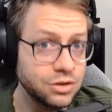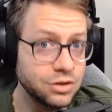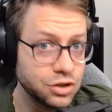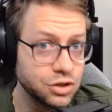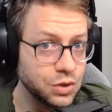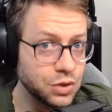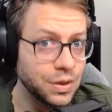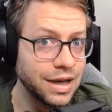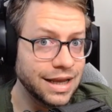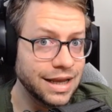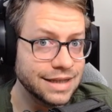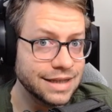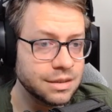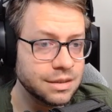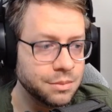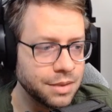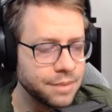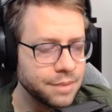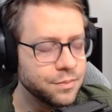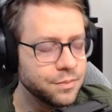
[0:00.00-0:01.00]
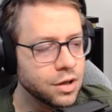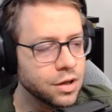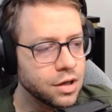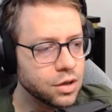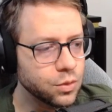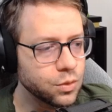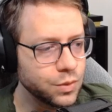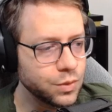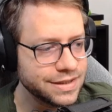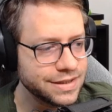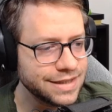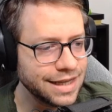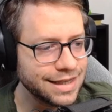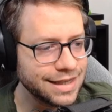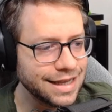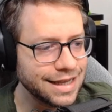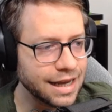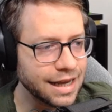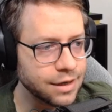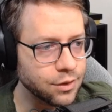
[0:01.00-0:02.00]
sentido ele receber o EZ
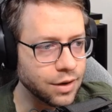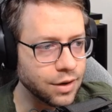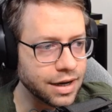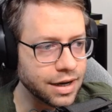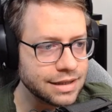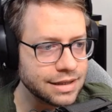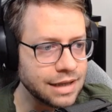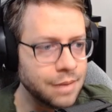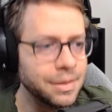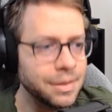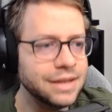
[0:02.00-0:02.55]
dele agora, tá?